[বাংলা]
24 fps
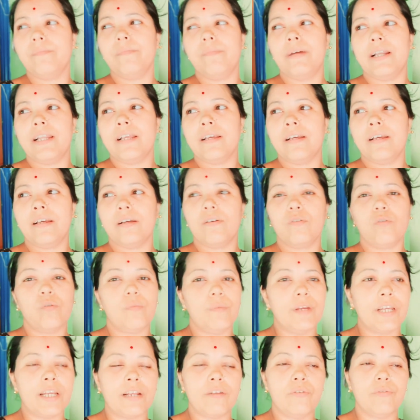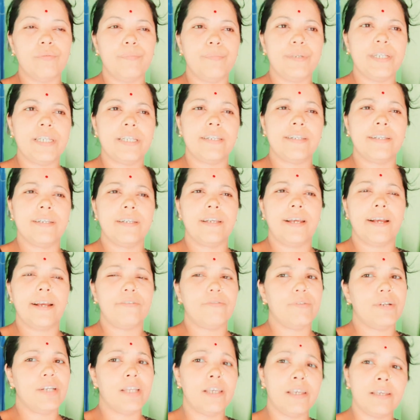মানে কমে গেল বৃষ্টি
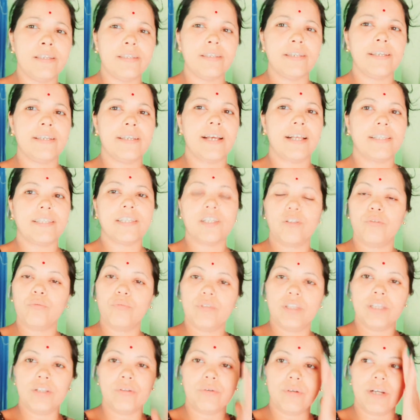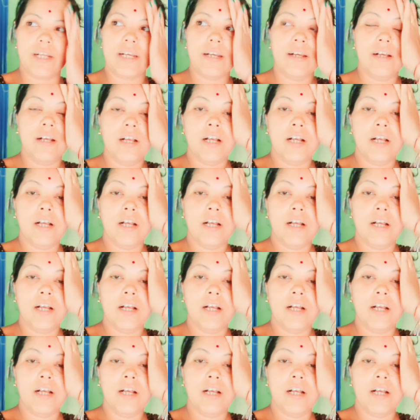এখন নেই আজকে দুদিন ধরে